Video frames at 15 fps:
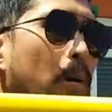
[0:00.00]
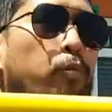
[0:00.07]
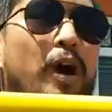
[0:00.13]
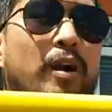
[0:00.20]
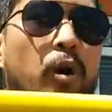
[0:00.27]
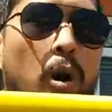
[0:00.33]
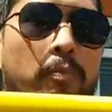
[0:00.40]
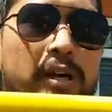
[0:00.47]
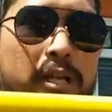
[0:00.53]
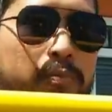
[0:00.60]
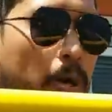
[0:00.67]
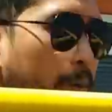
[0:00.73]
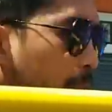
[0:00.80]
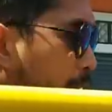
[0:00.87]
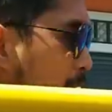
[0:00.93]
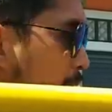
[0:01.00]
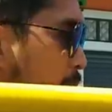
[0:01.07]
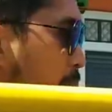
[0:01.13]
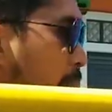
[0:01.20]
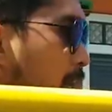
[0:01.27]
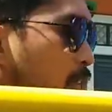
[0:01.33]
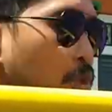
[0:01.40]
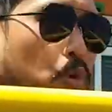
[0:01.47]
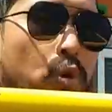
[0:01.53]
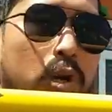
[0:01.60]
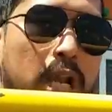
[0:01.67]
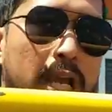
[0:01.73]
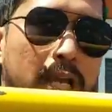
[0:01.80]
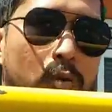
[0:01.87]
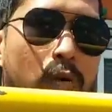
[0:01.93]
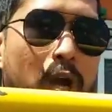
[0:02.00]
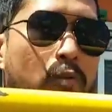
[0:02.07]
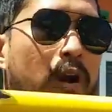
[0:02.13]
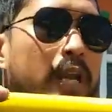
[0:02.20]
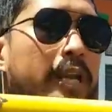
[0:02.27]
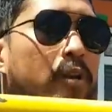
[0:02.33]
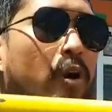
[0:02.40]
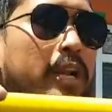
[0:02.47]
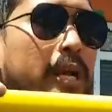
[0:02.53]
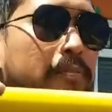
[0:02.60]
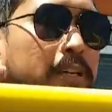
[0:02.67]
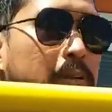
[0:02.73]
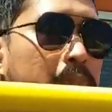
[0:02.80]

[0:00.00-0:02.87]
ความกว้างของมือพอประมาณนะประมาณช่วงหัวไหล่หรือกว้างกว่าเล็กน้อยนะครับ